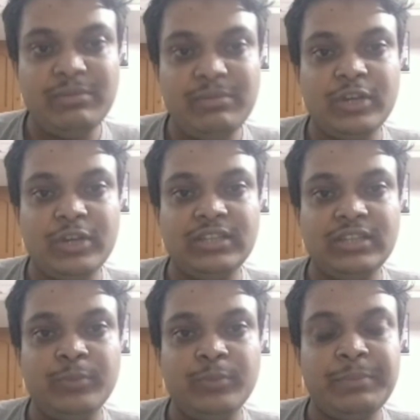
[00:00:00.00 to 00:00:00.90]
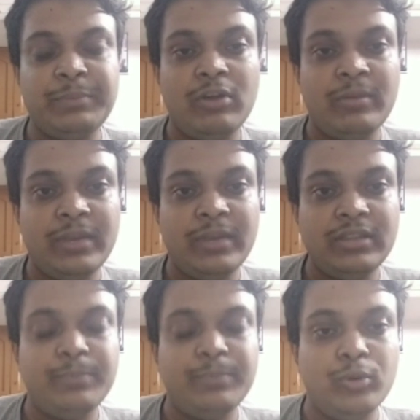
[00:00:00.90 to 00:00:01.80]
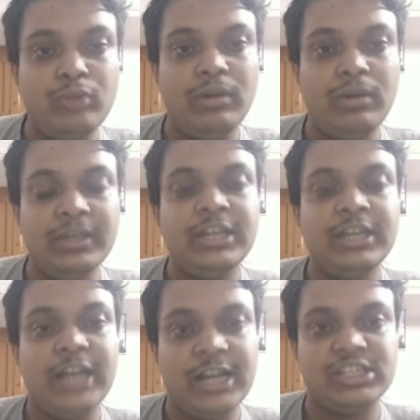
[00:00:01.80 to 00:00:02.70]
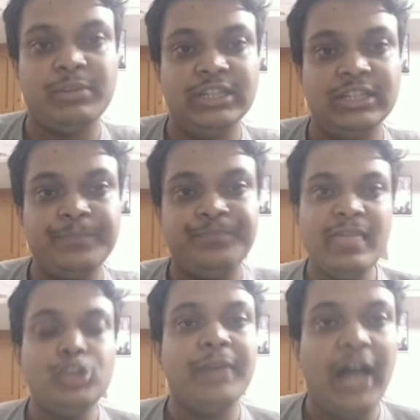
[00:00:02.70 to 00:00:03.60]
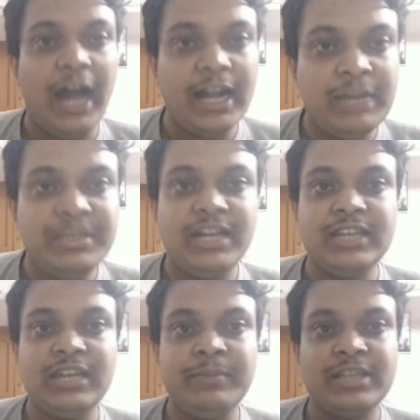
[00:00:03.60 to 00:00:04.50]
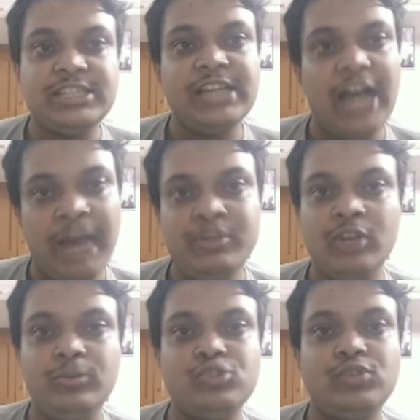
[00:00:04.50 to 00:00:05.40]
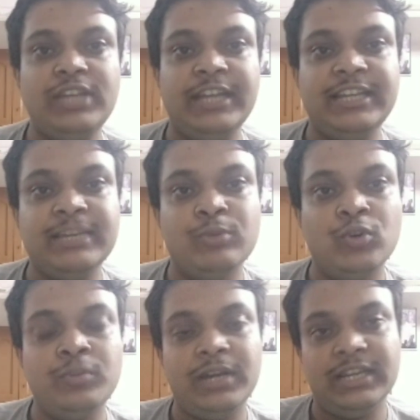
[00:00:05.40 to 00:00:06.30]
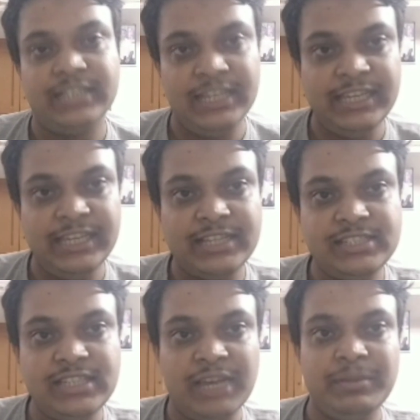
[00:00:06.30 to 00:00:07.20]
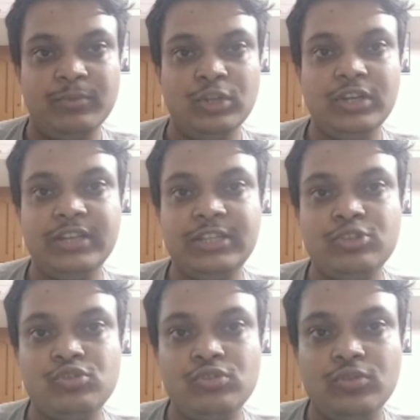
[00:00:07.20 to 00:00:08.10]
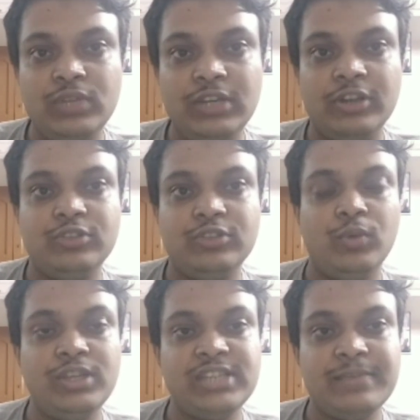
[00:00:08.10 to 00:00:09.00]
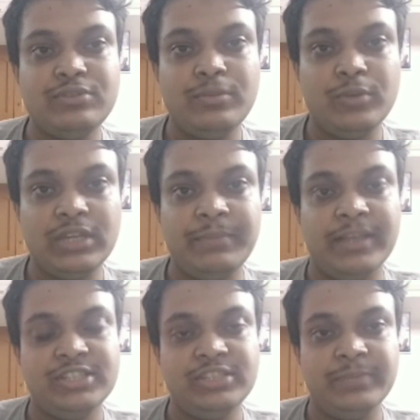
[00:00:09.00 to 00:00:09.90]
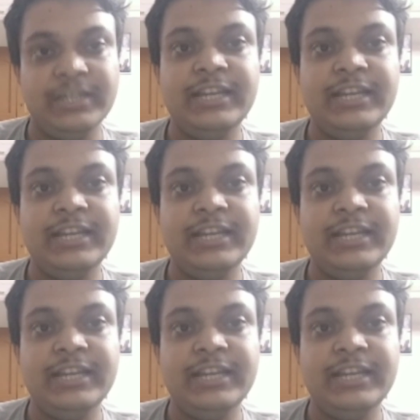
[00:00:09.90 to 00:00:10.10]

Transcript: বিপক্ষে তিন পয়েন্ট পাওয়ার ব্যাপারে তিনি প্রবলভাবে আশাবাদী তবে আগামীকালকের ম্যাচে আমি অবশ্যই এটিকে মোহনবাগানকে এগিয়ে রাখছি আমার মনে হয় তিন শূন্য গোলেই হয়তো ওড়িশা এফসির বিপক্ষে ম্যাচ জিতবে